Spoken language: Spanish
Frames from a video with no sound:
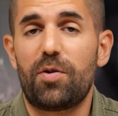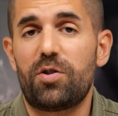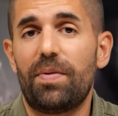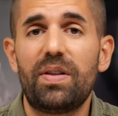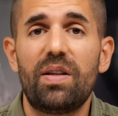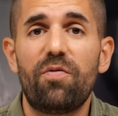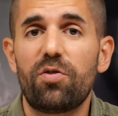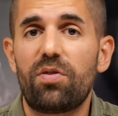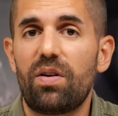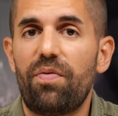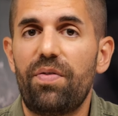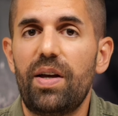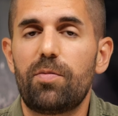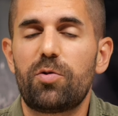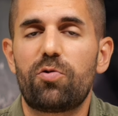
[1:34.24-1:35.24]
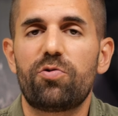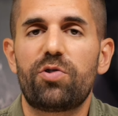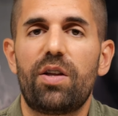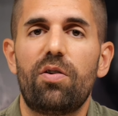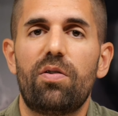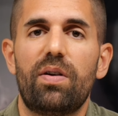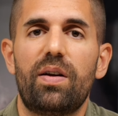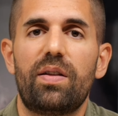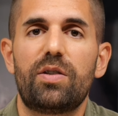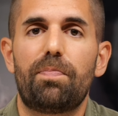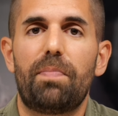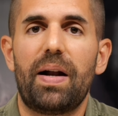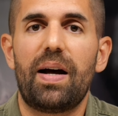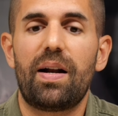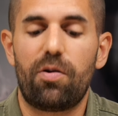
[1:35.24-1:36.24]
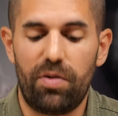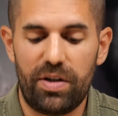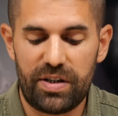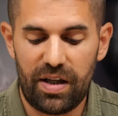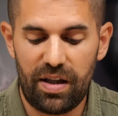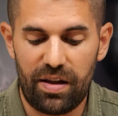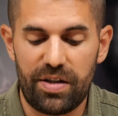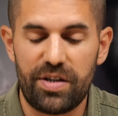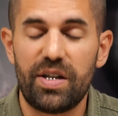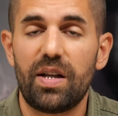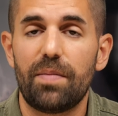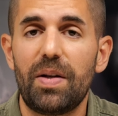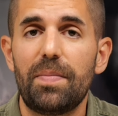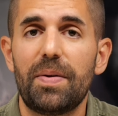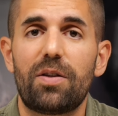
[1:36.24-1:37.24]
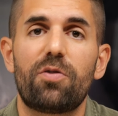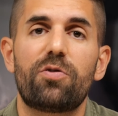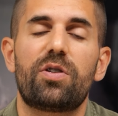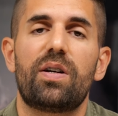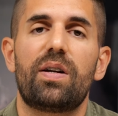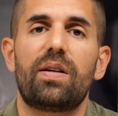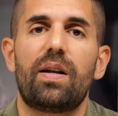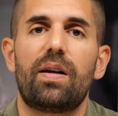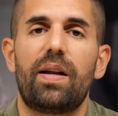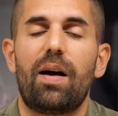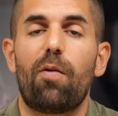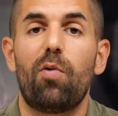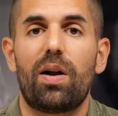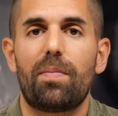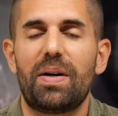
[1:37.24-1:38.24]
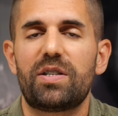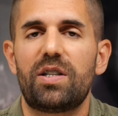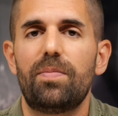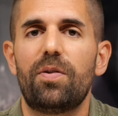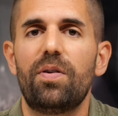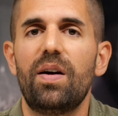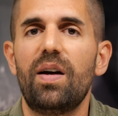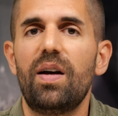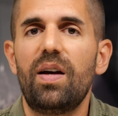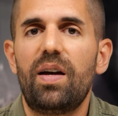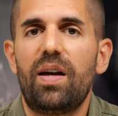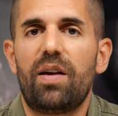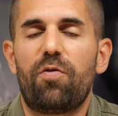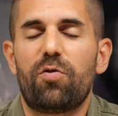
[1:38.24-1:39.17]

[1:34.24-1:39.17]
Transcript: aproximadamente en fotografía hemos conseguido eh, disparar con este 17 milímetros en, angular máximo eh,